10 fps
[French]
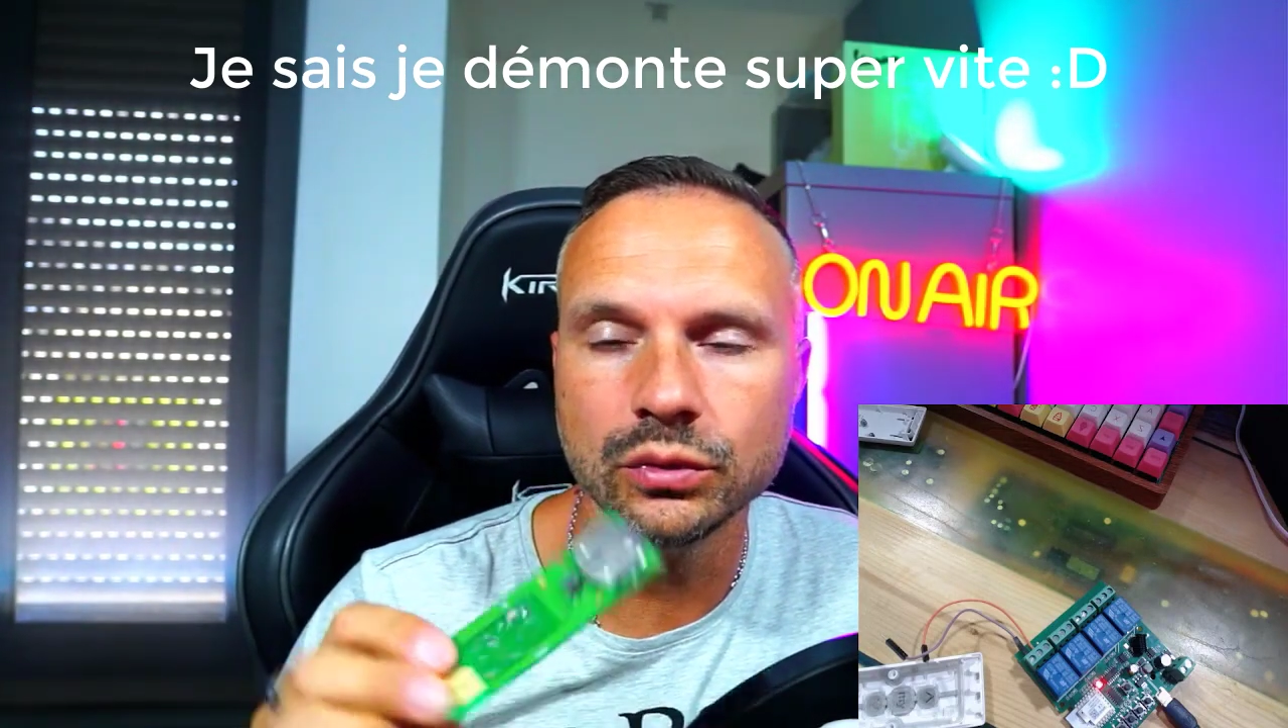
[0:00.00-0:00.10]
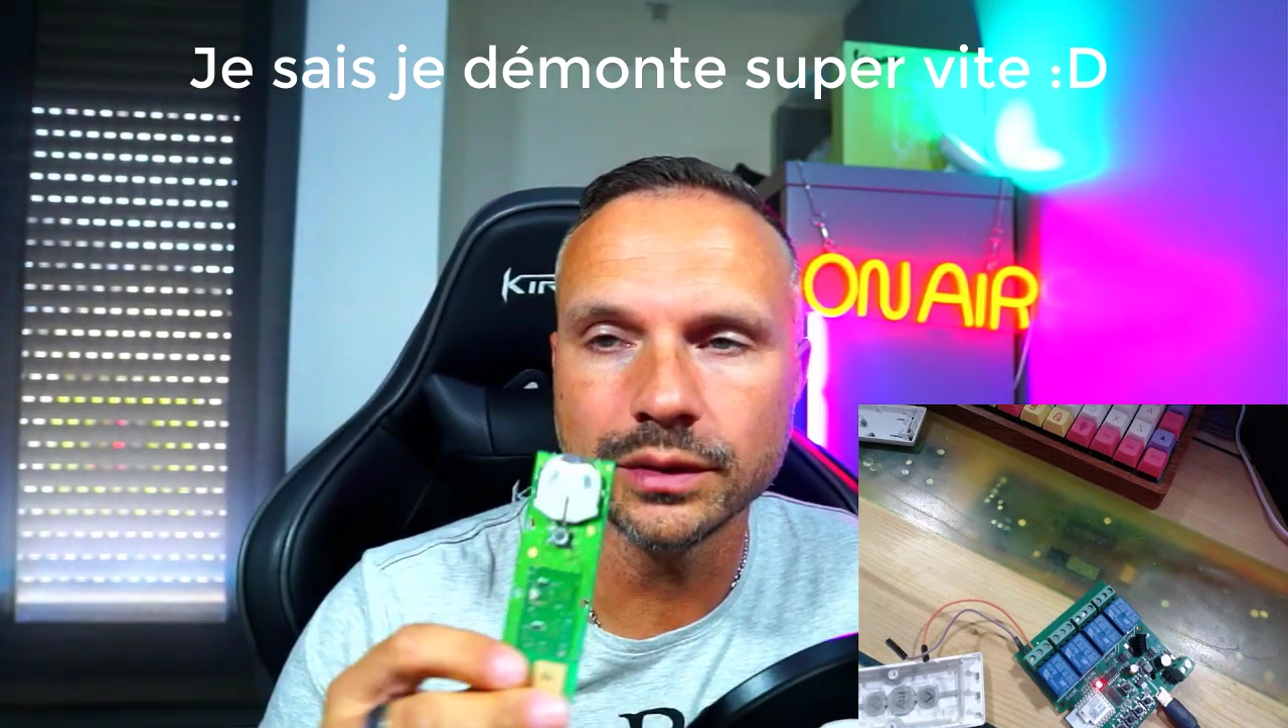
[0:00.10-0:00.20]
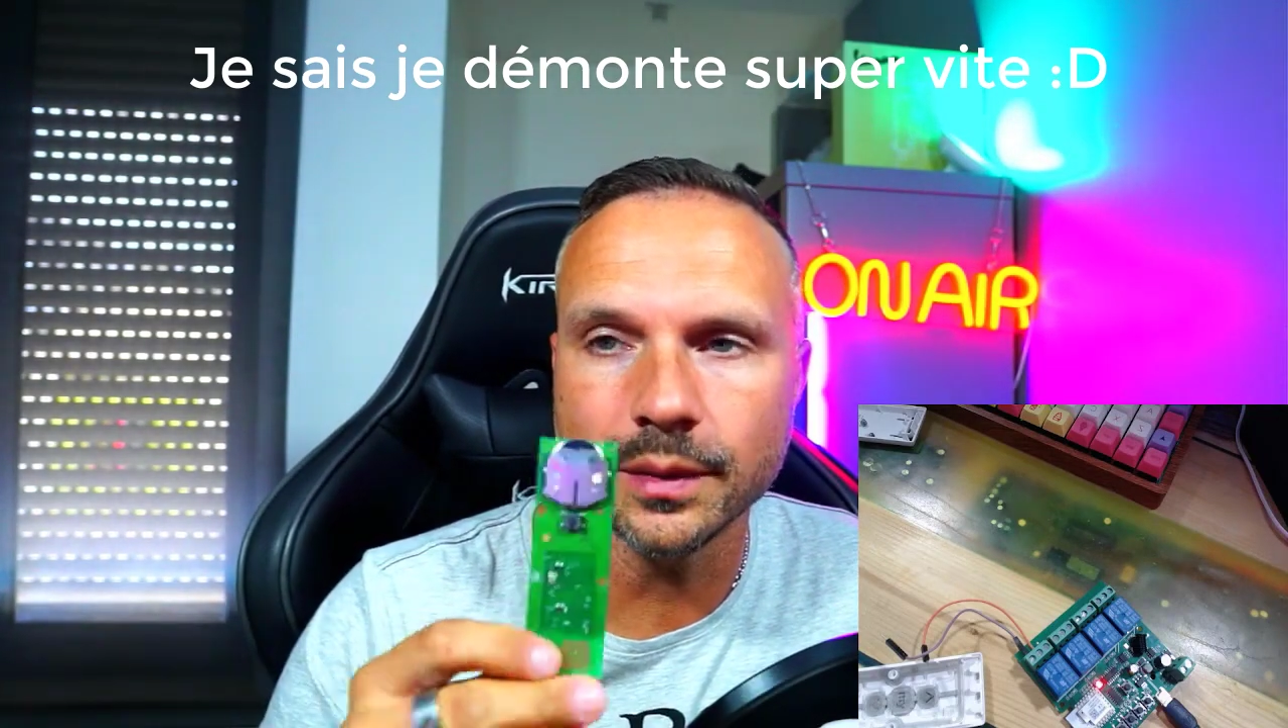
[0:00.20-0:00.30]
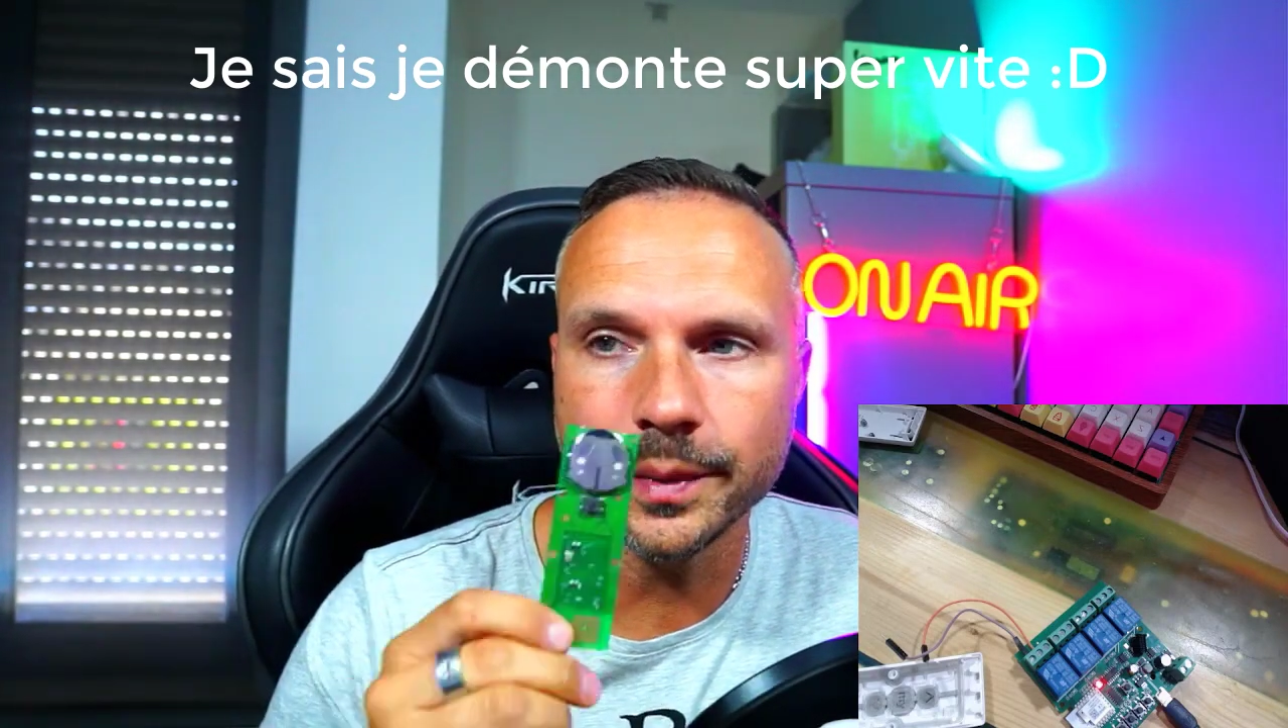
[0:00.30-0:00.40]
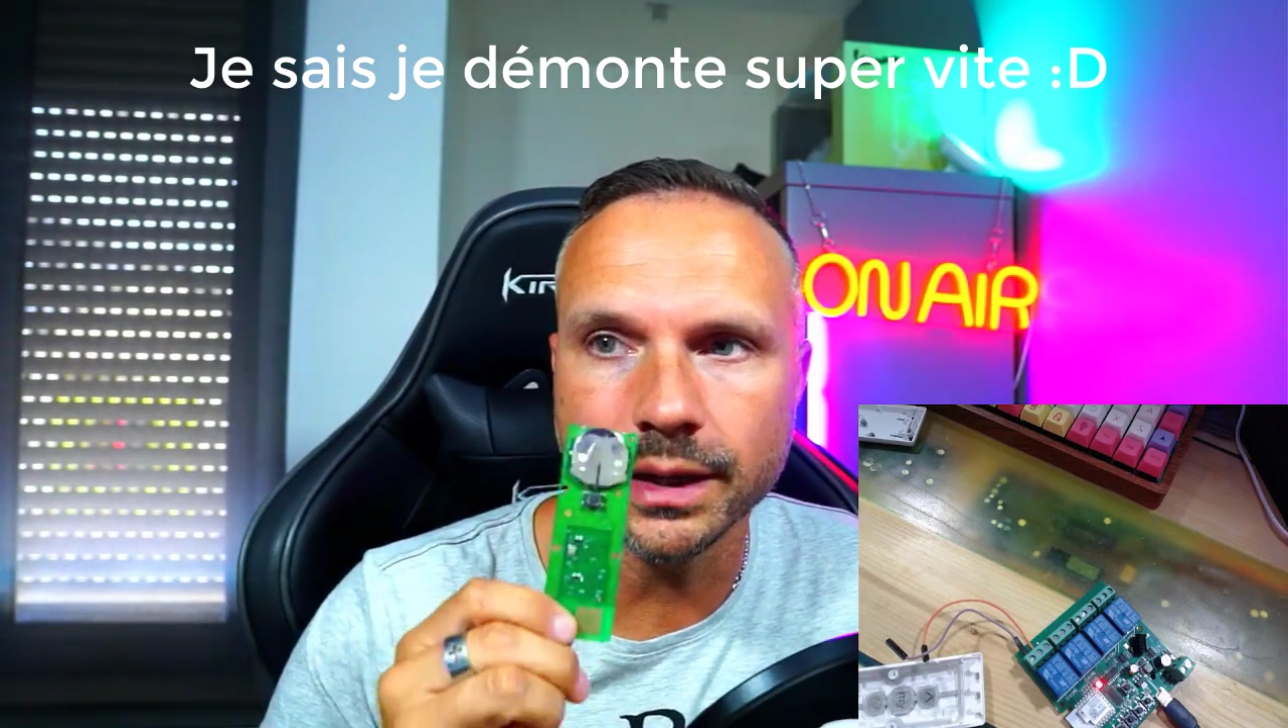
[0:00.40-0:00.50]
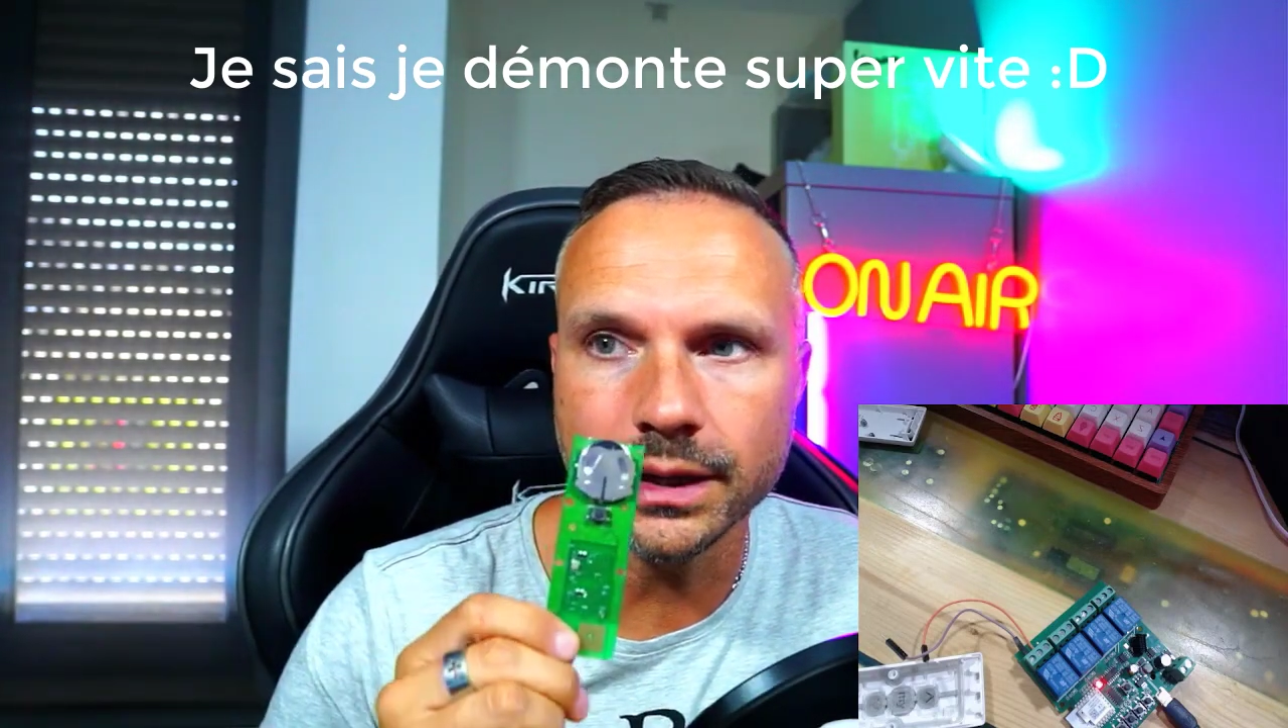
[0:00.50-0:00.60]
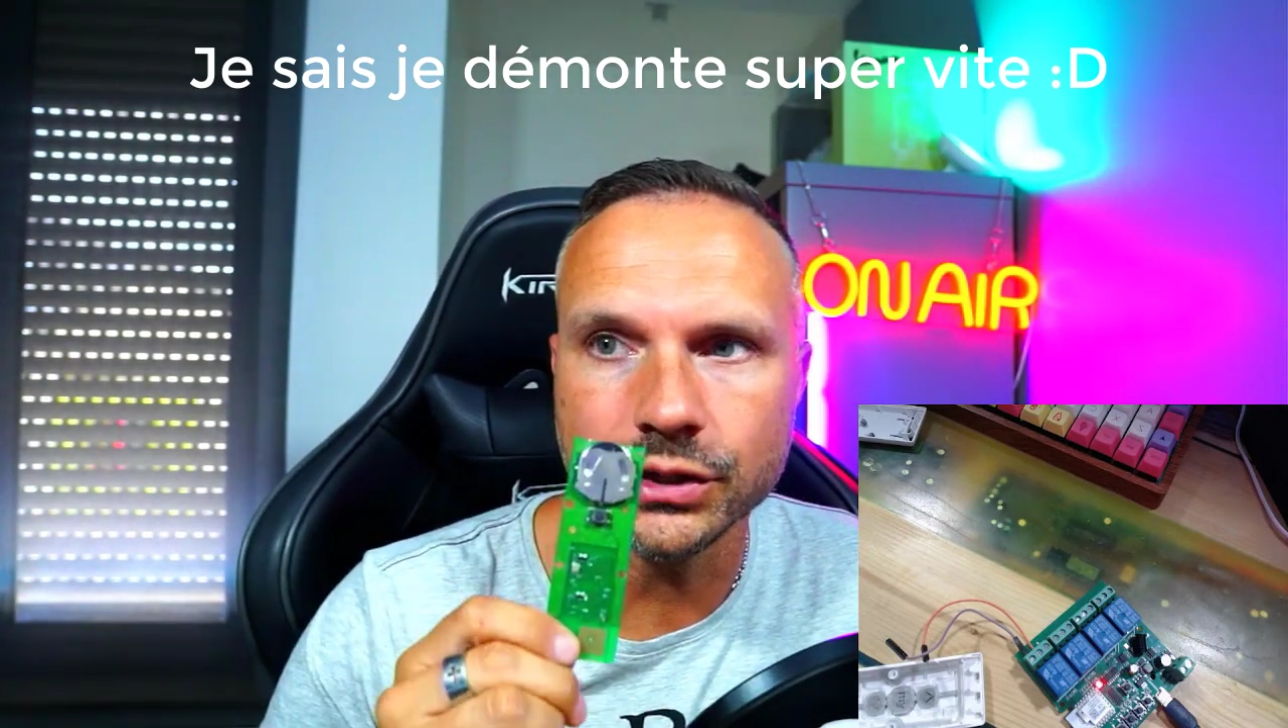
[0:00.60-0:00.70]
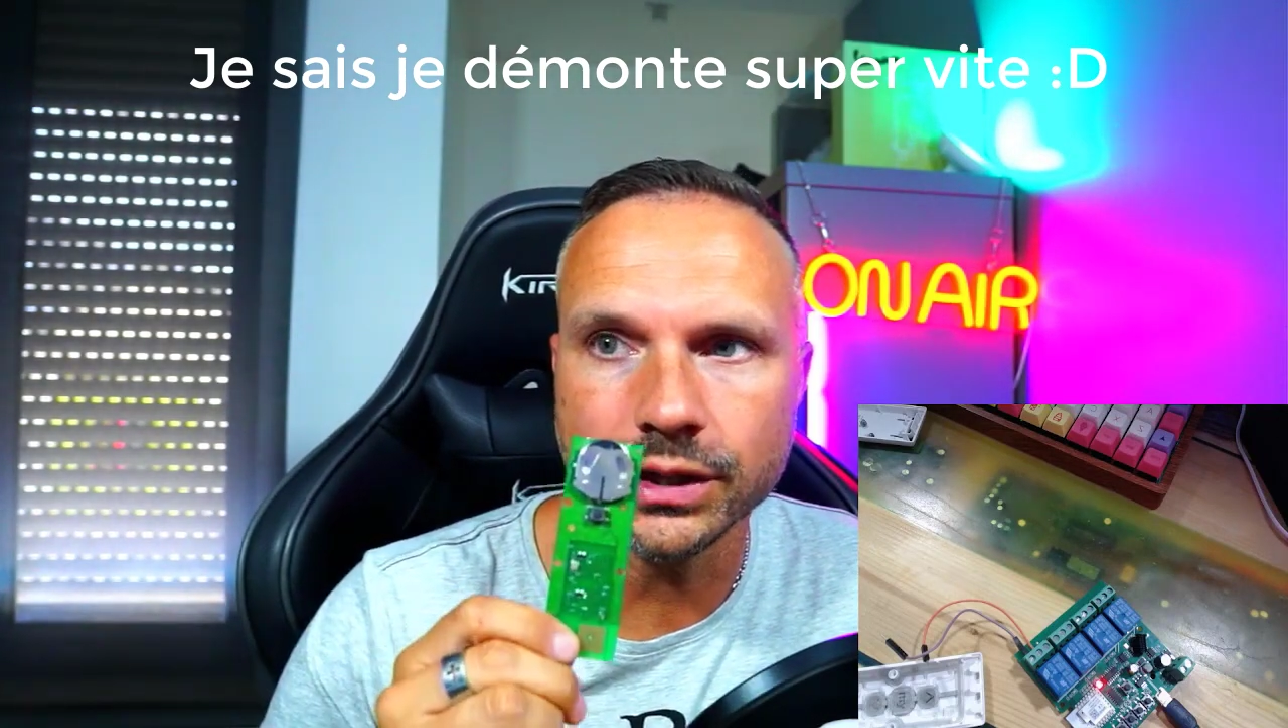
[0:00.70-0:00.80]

d'appairage